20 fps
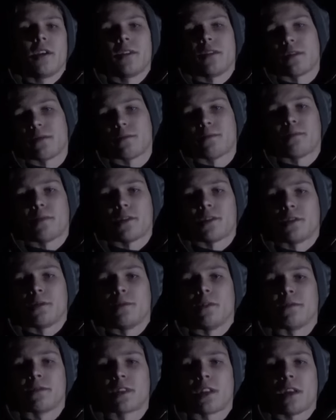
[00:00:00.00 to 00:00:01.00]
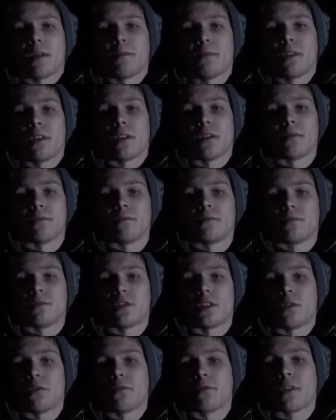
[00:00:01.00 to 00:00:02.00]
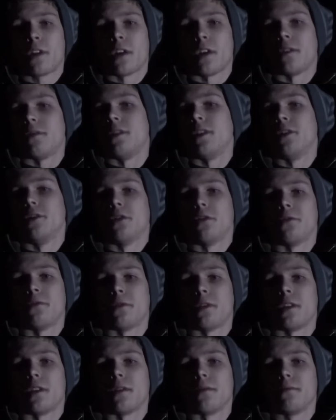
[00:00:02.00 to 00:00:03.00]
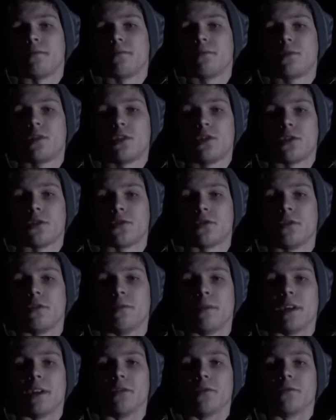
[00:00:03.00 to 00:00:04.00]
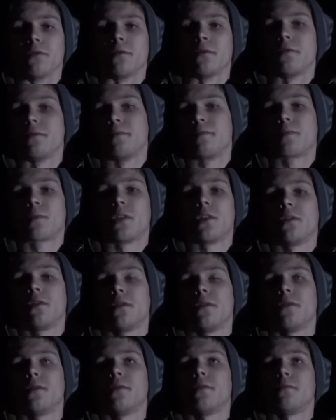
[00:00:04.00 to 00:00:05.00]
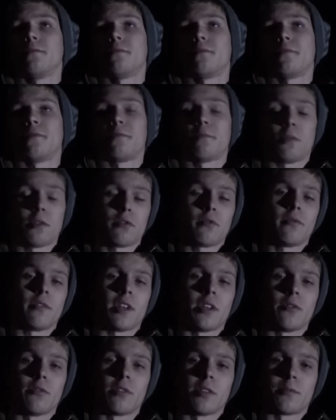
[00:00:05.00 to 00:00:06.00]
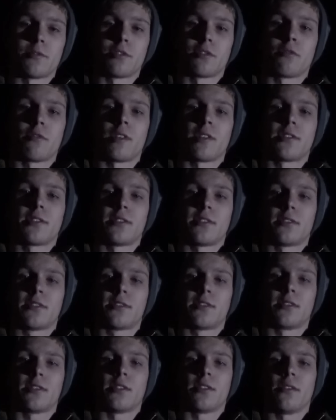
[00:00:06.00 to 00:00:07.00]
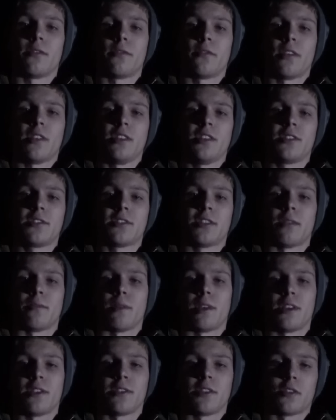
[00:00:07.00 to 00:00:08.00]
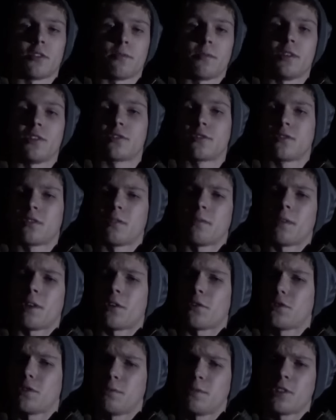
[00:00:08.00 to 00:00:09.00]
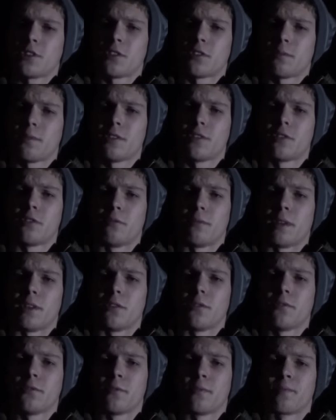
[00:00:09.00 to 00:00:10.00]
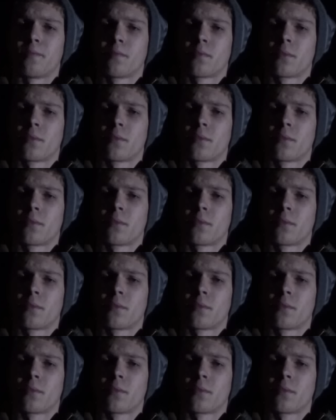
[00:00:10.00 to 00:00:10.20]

Jak patrzymy w sklepie, żarówka LEDowa 1000 lumenów. W porównaniu na przykład z Fenixem E05, który ma 85 lumenów,